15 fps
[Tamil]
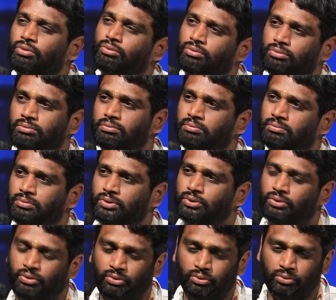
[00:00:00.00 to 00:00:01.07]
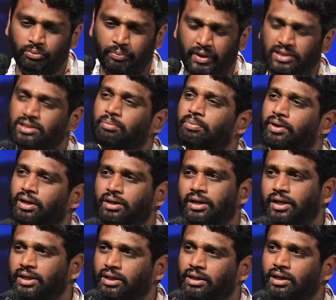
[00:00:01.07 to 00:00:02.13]
இவ்வளோ ஒரு பேசப்படுற
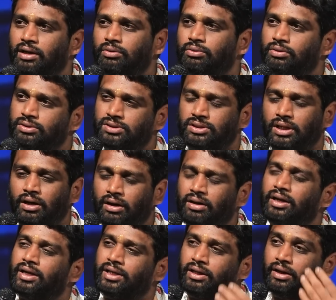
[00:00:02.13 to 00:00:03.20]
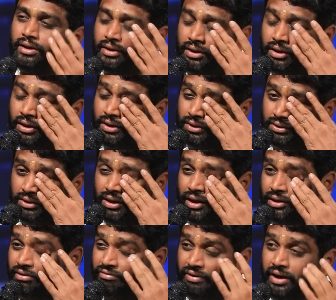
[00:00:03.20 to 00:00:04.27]
நடிகராக ஒரு ஸ்டார் நடிகராக இருக்கிறது வந்து
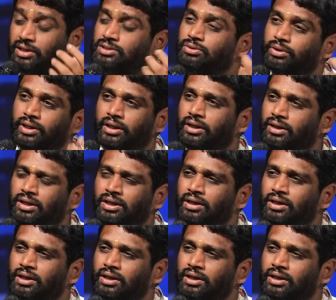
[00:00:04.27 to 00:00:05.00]
அந்த ஃபேன்ஸோடைய